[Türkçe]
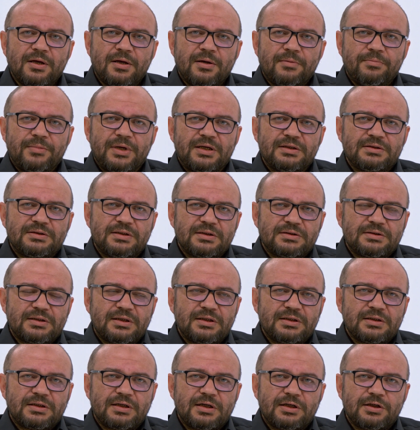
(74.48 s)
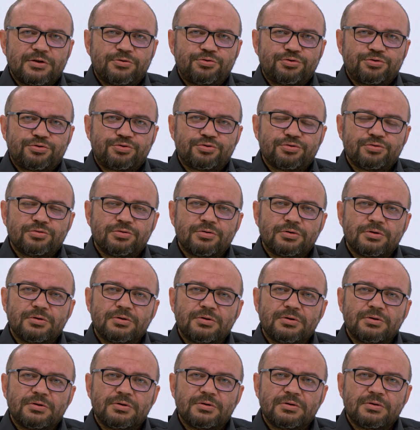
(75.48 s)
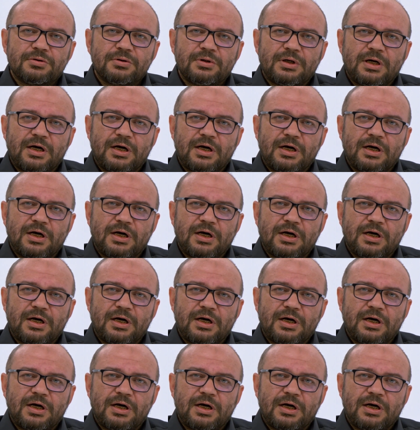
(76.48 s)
Ben Sezai Karakoç'un e,